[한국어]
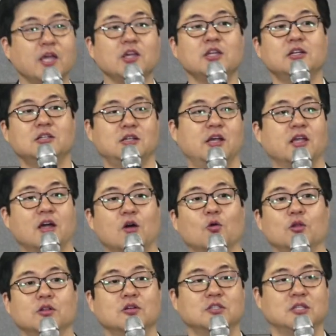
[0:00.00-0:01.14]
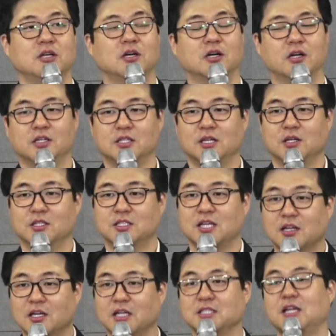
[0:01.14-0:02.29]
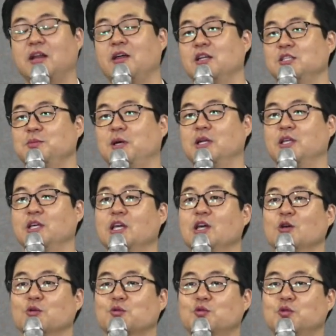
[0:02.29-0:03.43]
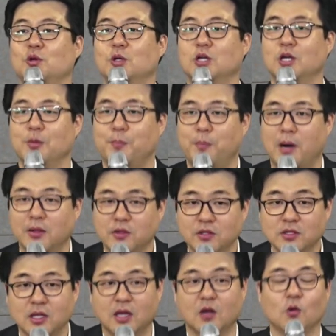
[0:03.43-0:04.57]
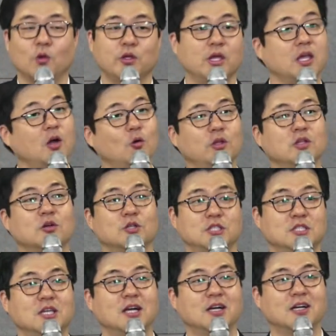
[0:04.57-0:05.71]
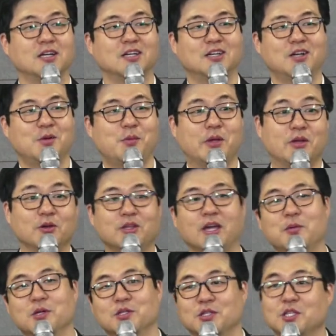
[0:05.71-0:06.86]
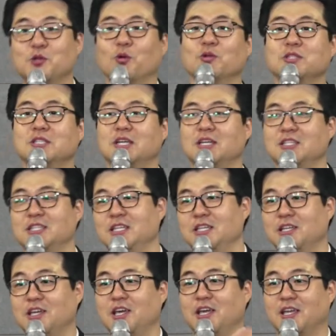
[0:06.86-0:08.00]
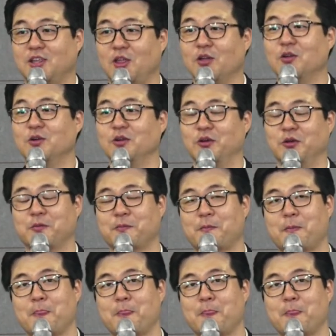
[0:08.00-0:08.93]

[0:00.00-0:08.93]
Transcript: 행위를 얘기하고 있는 것이냐? 착하게 살아야지만이 구원을 받는다고 얘기하고 있는 것이냐? 이렇게 하면서 이제 논쟁이 있게, 있게 된 거예요.